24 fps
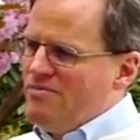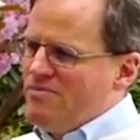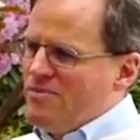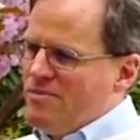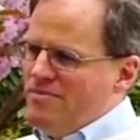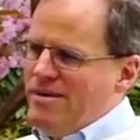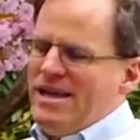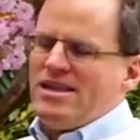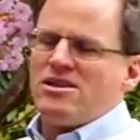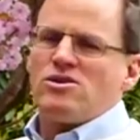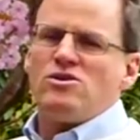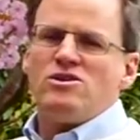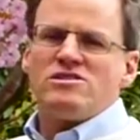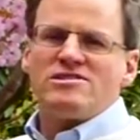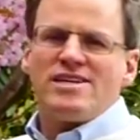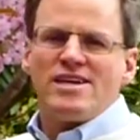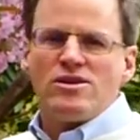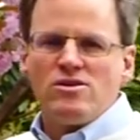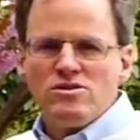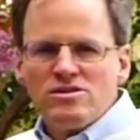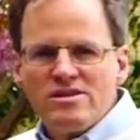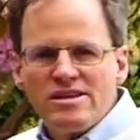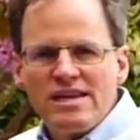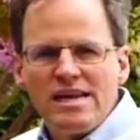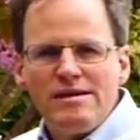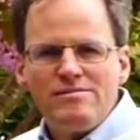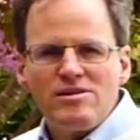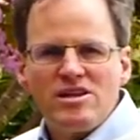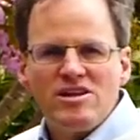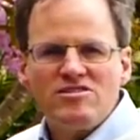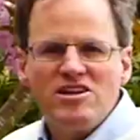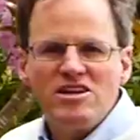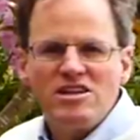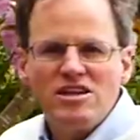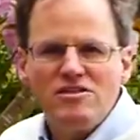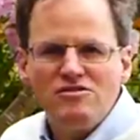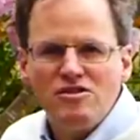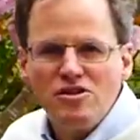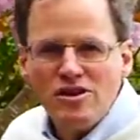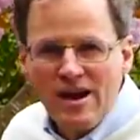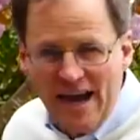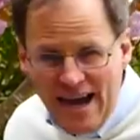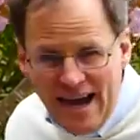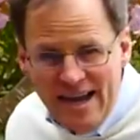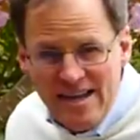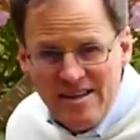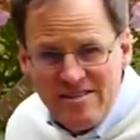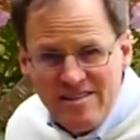Metro ist ein Unternehmen, das sich dafür
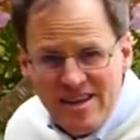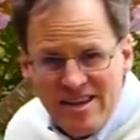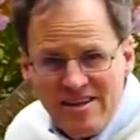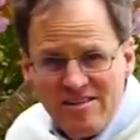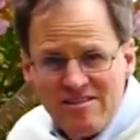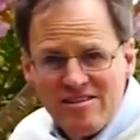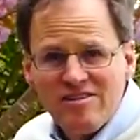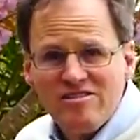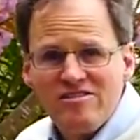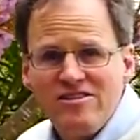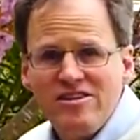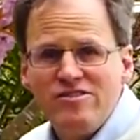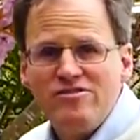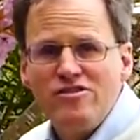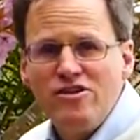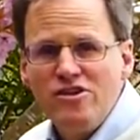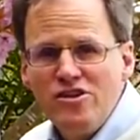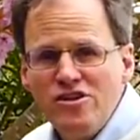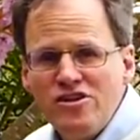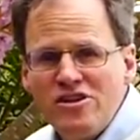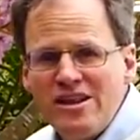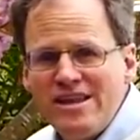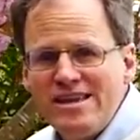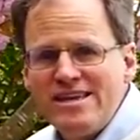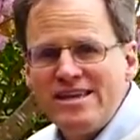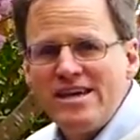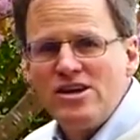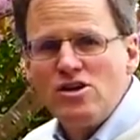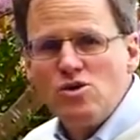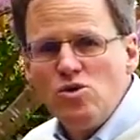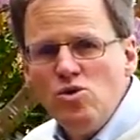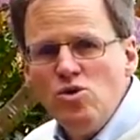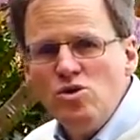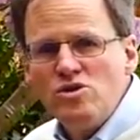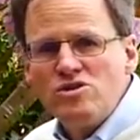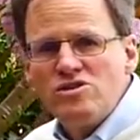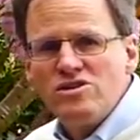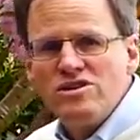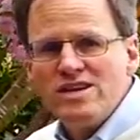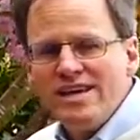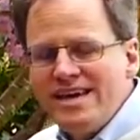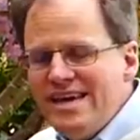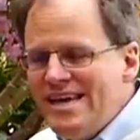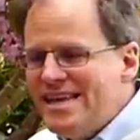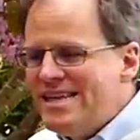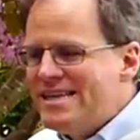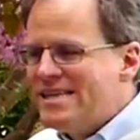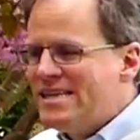einsetzt, dass die Flüchtlinge gut
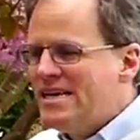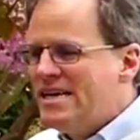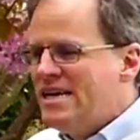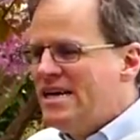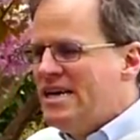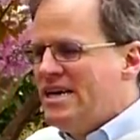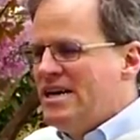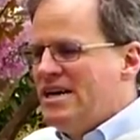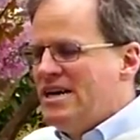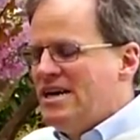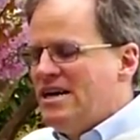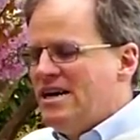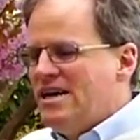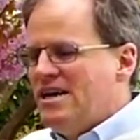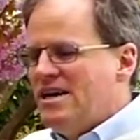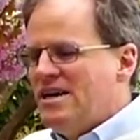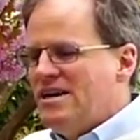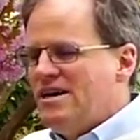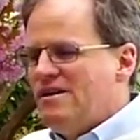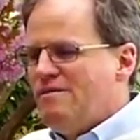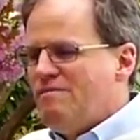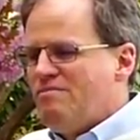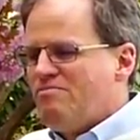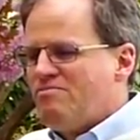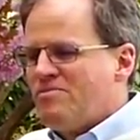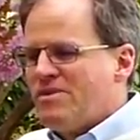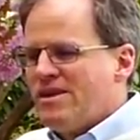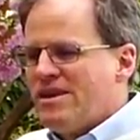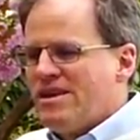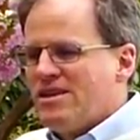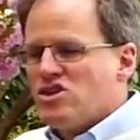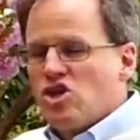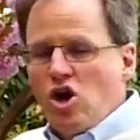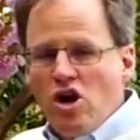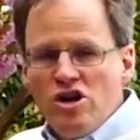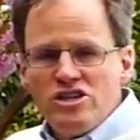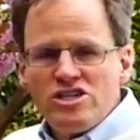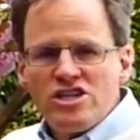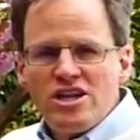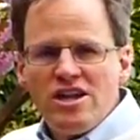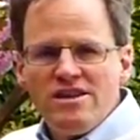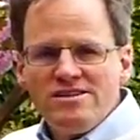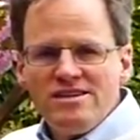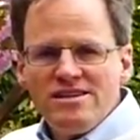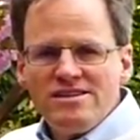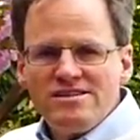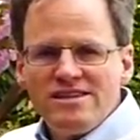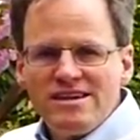in ähm,
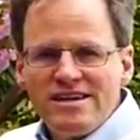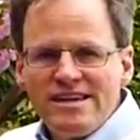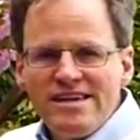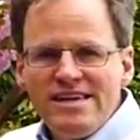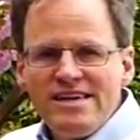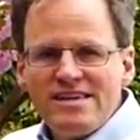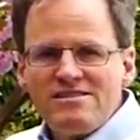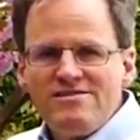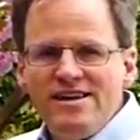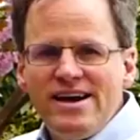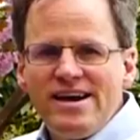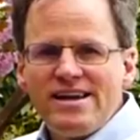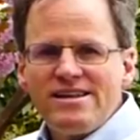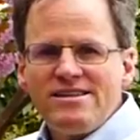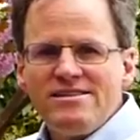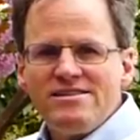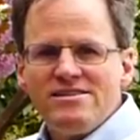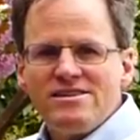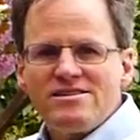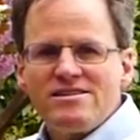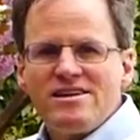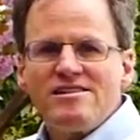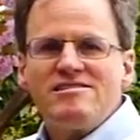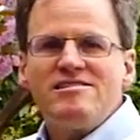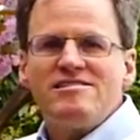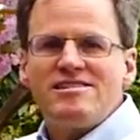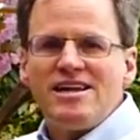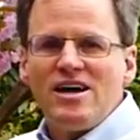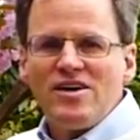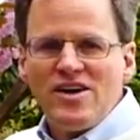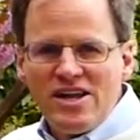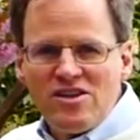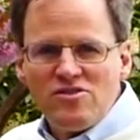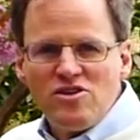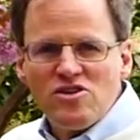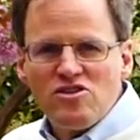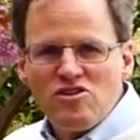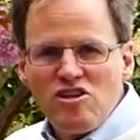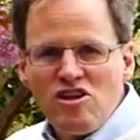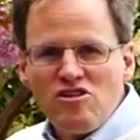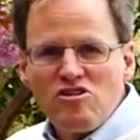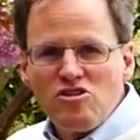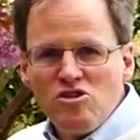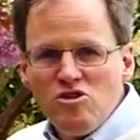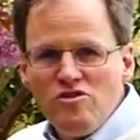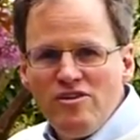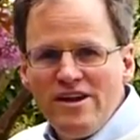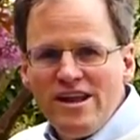Deutschland integriert werden. Das ist auch etwas,
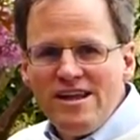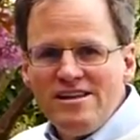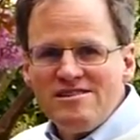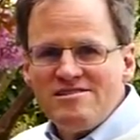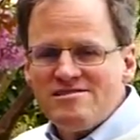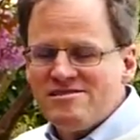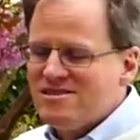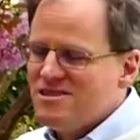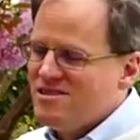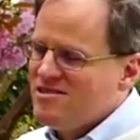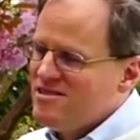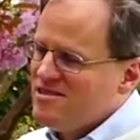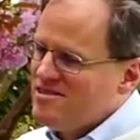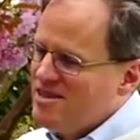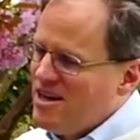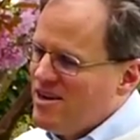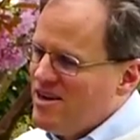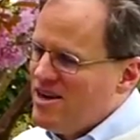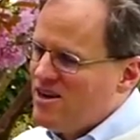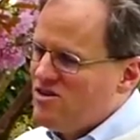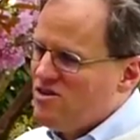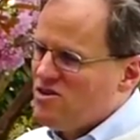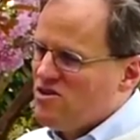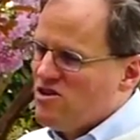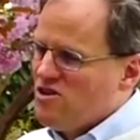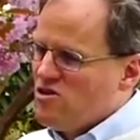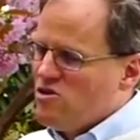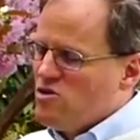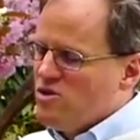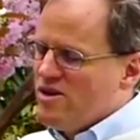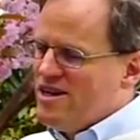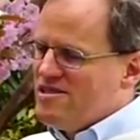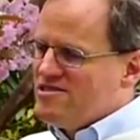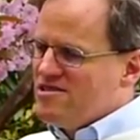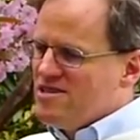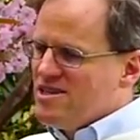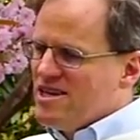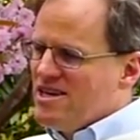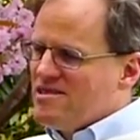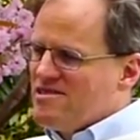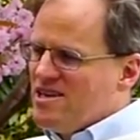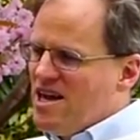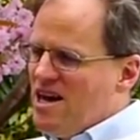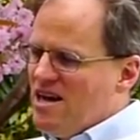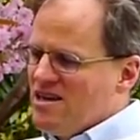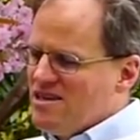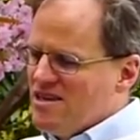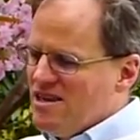das du willst. Das ist auch etwas, das du gestern
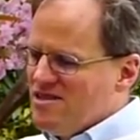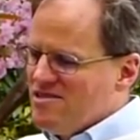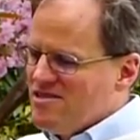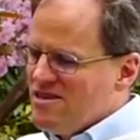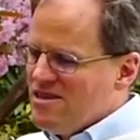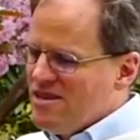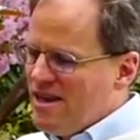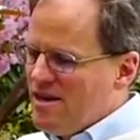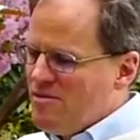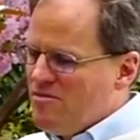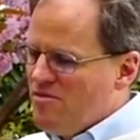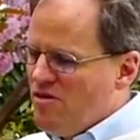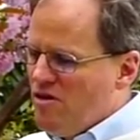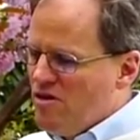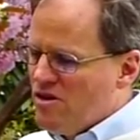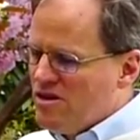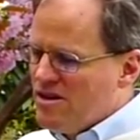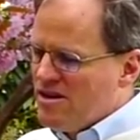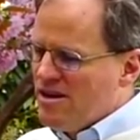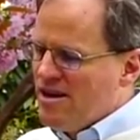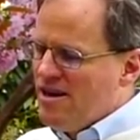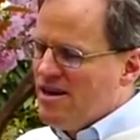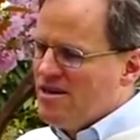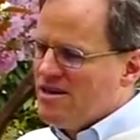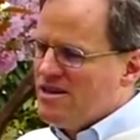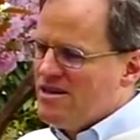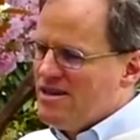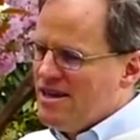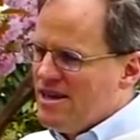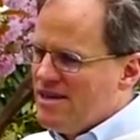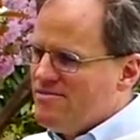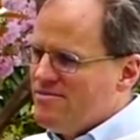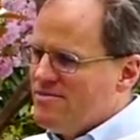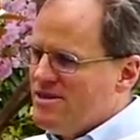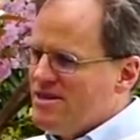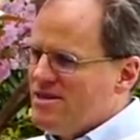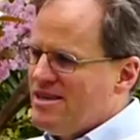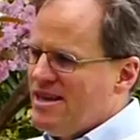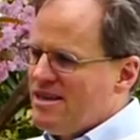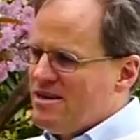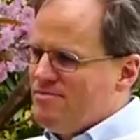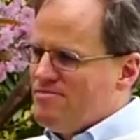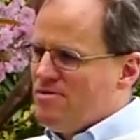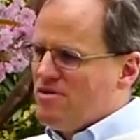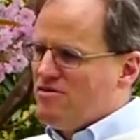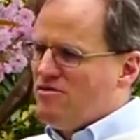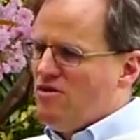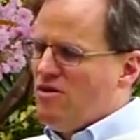gesagt hast in deinem Vortrag, in, deinem, in deiner
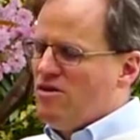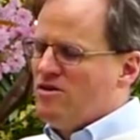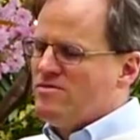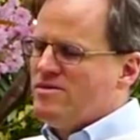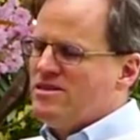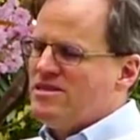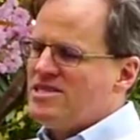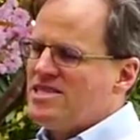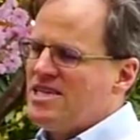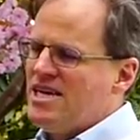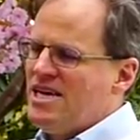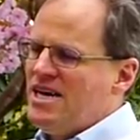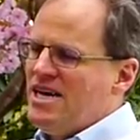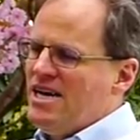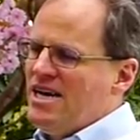Performance.